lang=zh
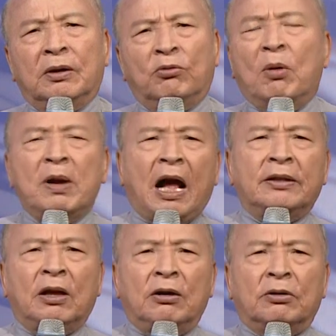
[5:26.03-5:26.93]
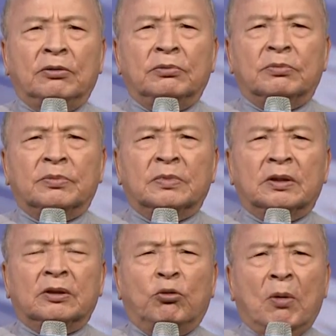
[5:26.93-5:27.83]
我们看到，
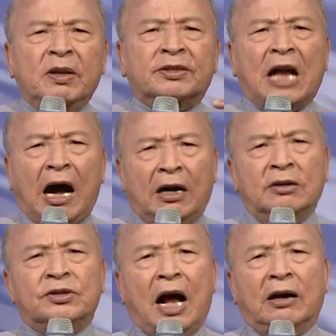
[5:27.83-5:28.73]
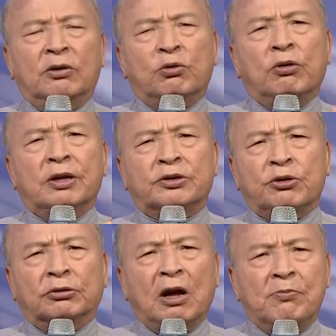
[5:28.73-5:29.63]
我们常常会
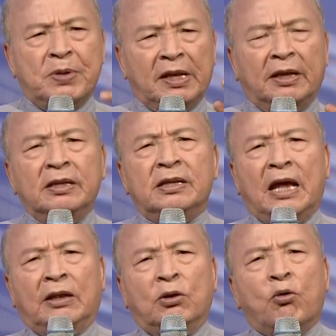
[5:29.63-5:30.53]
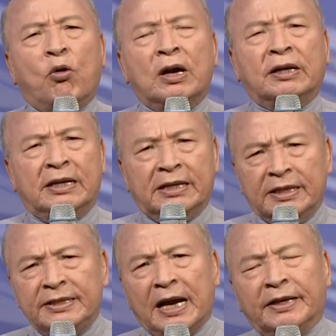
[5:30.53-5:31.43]
受到别人眼光的
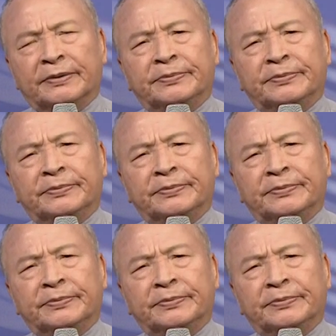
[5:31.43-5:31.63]
影响，